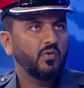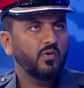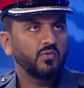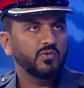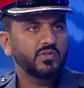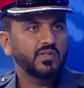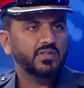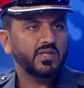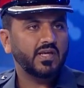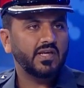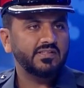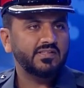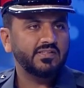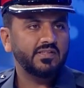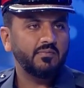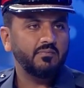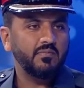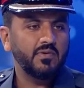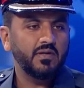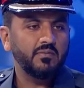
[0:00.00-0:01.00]

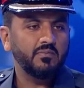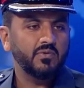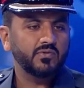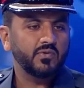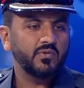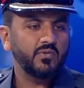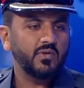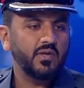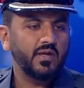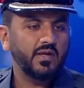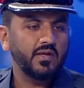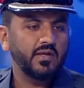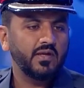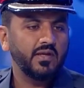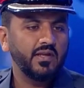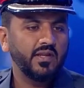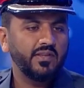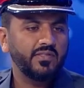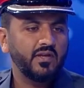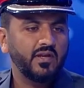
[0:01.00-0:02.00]
وتتقسم البطولة
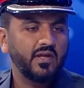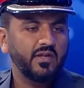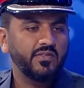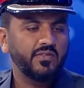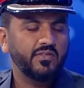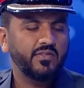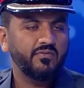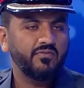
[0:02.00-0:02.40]
إلى ثلاث